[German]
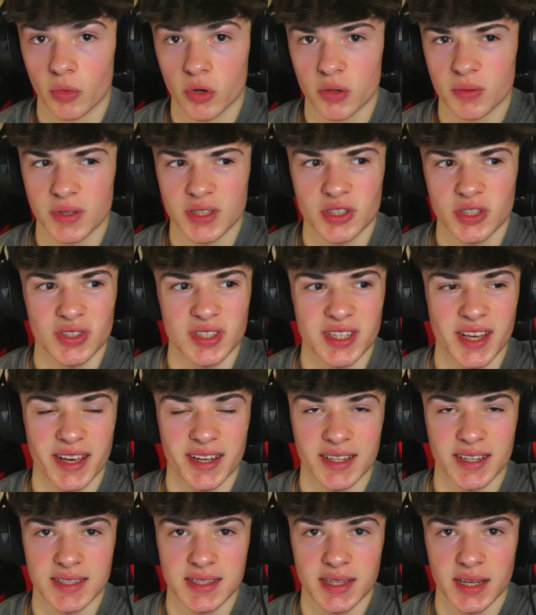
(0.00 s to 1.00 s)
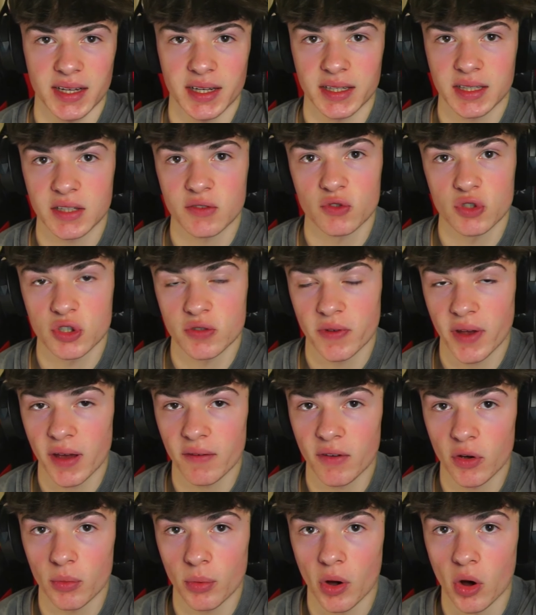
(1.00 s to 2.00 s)
um euch mal zu zeigen, dass es relativ
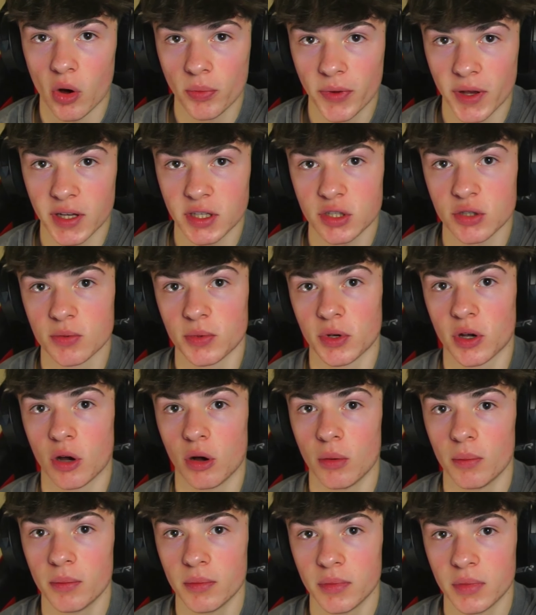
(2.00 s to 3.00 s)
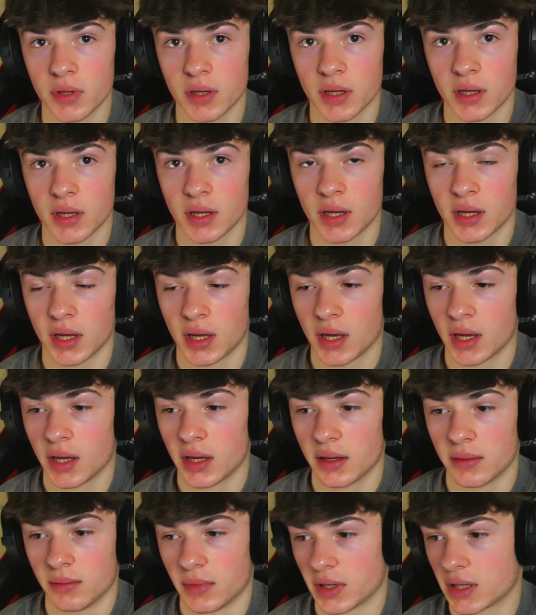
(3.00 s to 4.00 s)
schwer war, überhaupt eins zu bekommen.
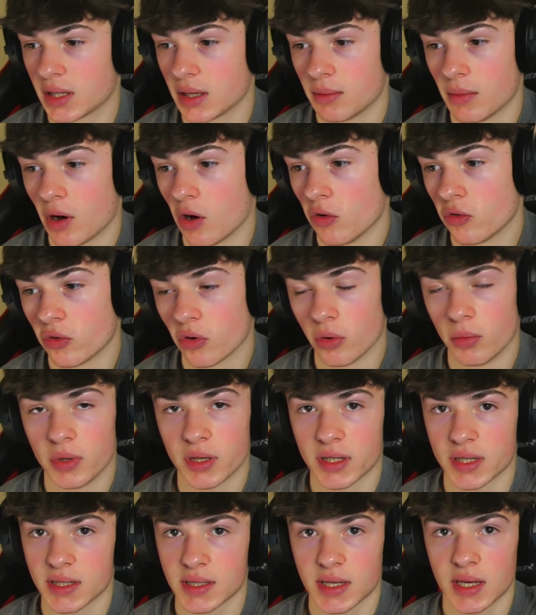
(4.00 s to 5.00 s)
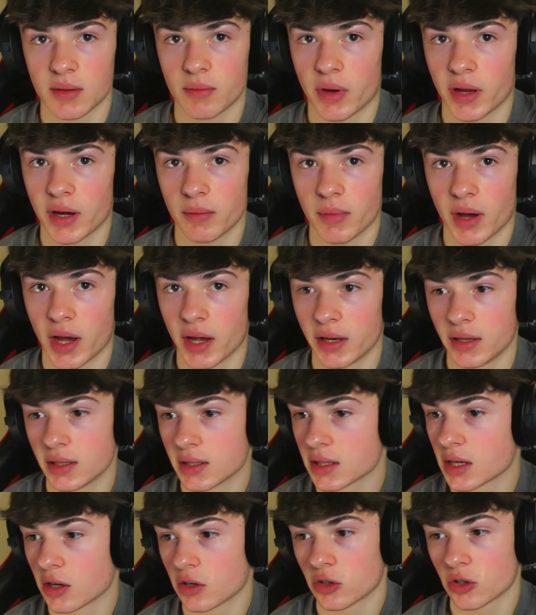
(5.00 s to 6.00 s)
Mit dem Aufrubbeln, das ging bei dem einen
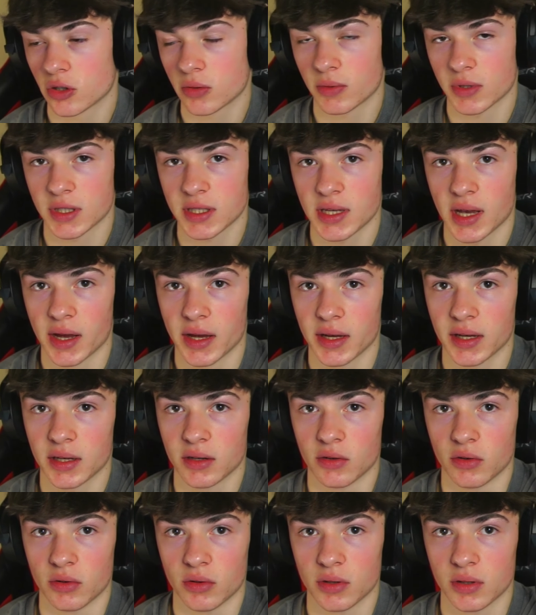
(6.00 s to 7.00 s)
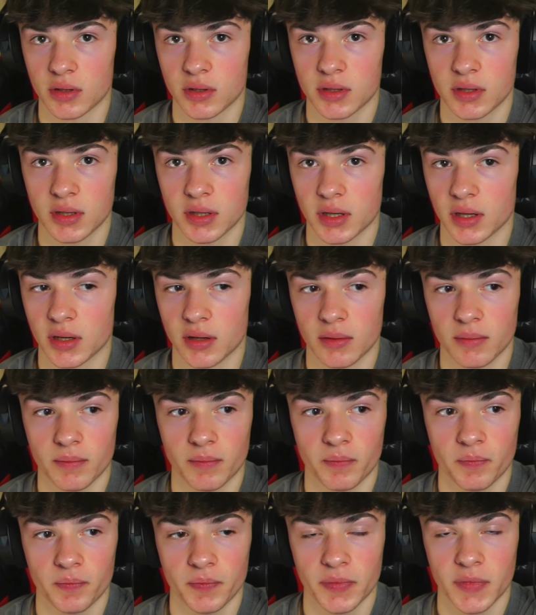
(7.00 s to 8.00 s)
nicht, kann ich euch mal zeigen und ja.
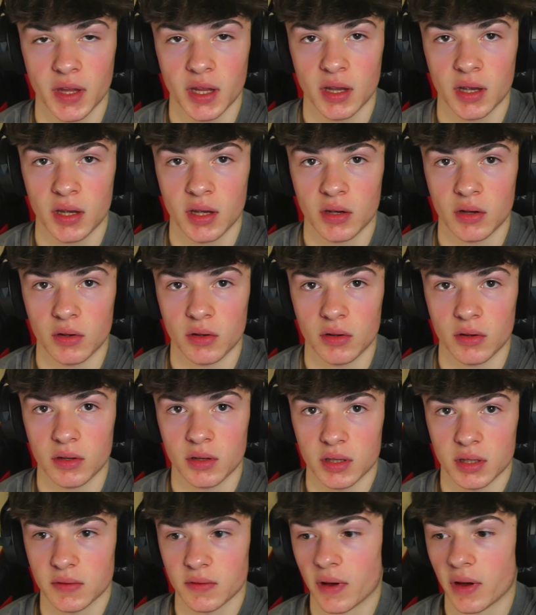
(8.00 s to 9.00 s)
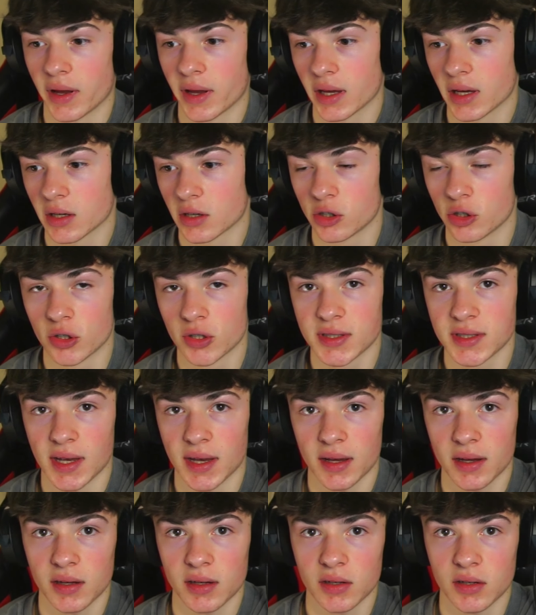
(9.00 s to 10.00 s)
Es war eher
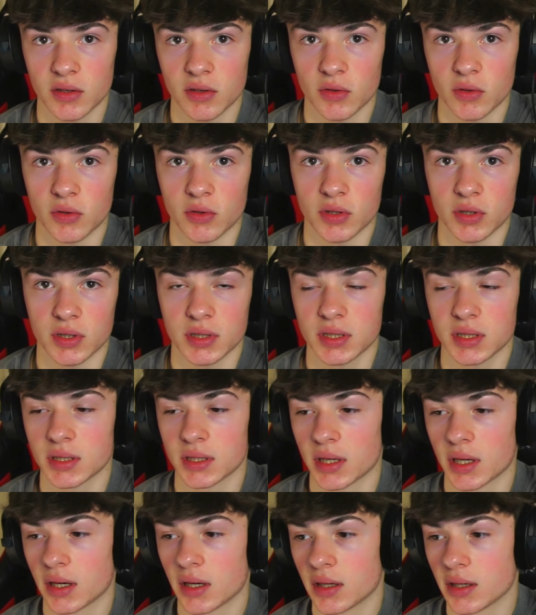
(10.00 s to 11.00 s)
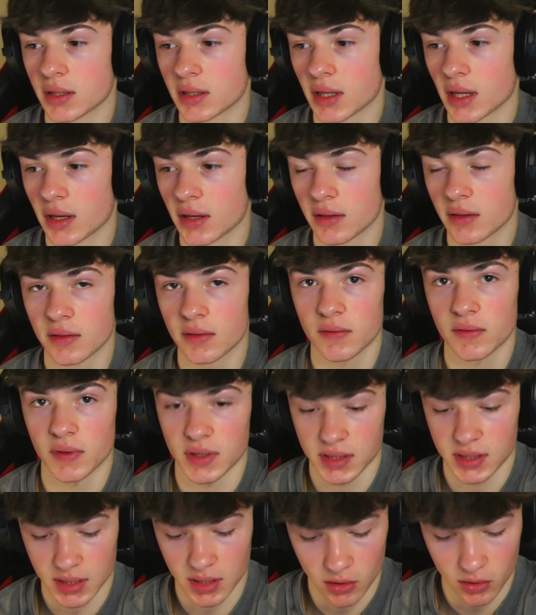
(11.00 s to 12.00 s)
Glückssache und ja, dann,
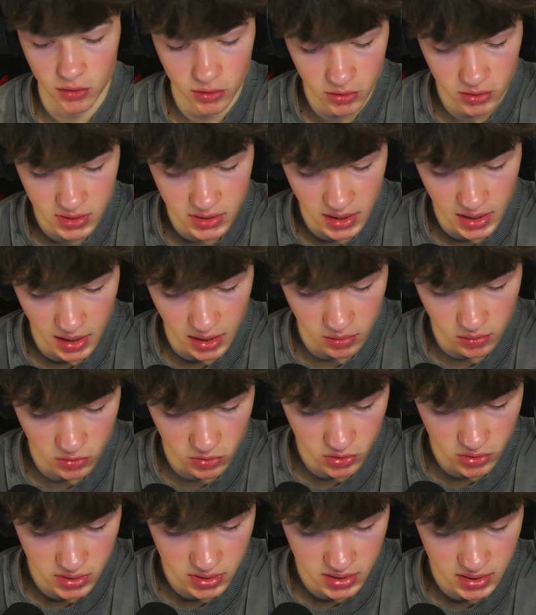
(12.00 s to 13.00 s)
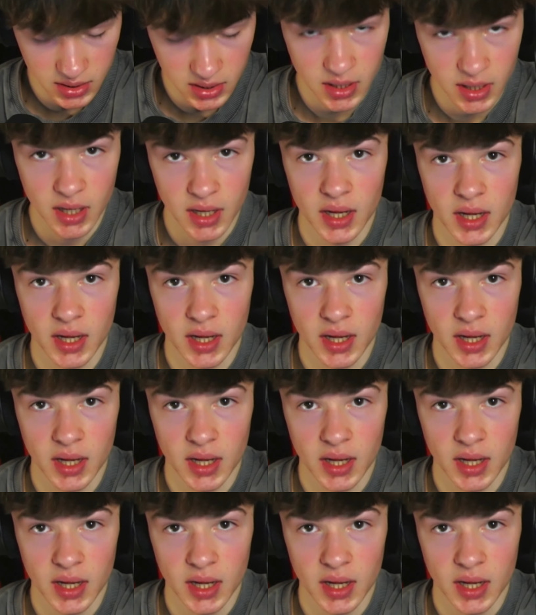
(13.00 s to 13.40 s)
was ich auch noch sagen muss,